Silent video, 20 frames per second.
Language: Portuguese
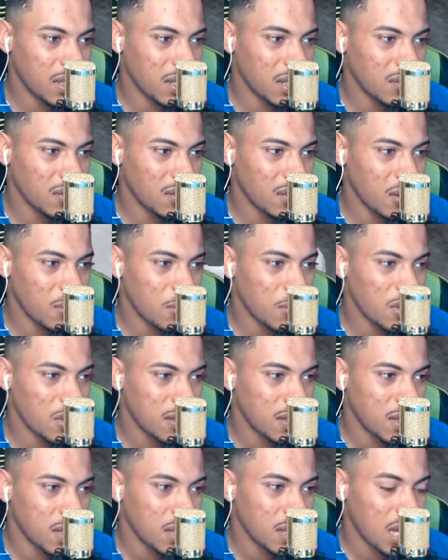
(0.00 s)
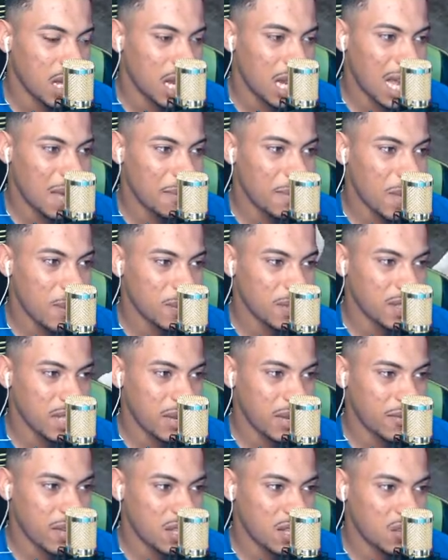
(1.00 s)
Pode ir lá. Lá mesmo você já vende
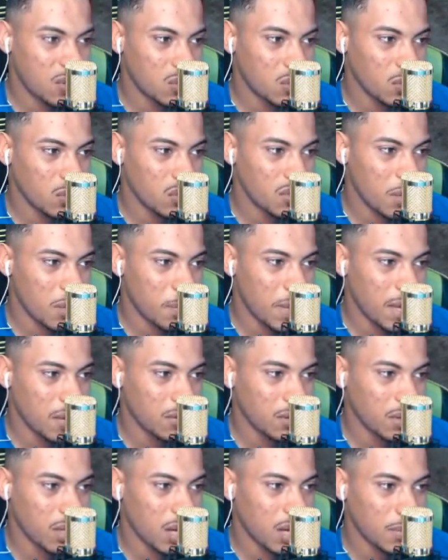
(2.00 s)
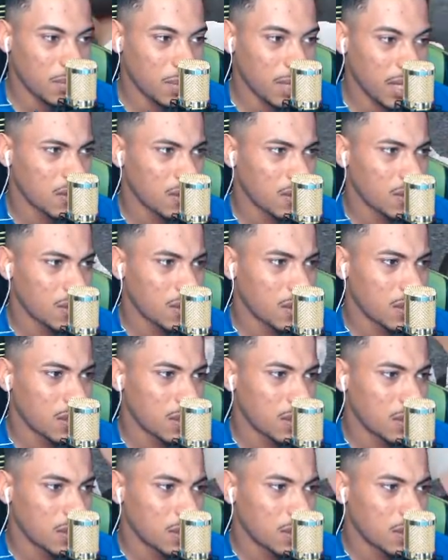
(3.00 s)
tudo, já é, pega é. o né? trampo, tá ligado? Pode ir, pá.